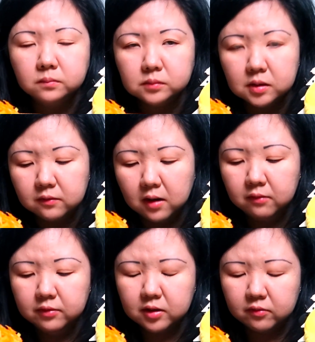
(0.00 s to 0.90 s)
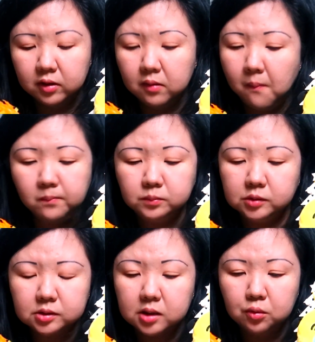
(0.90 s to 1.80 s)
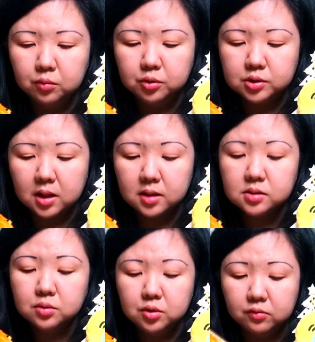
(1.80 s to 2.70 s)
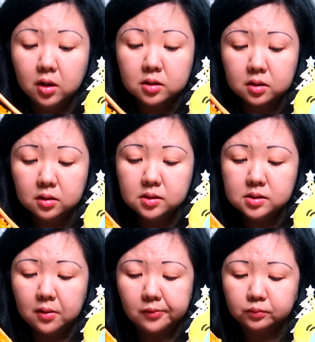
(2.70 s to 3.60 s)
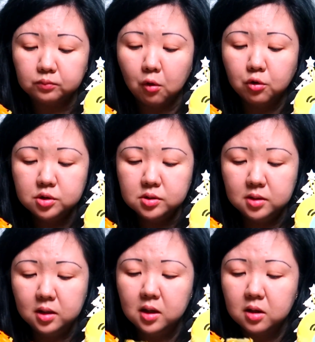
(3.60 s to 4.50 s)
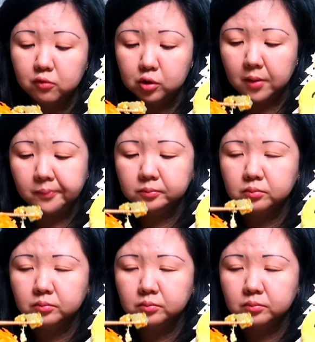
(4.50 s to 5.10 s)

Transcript: Два вырвал. К столу будет сказано, у него открылась очень сильная рвота.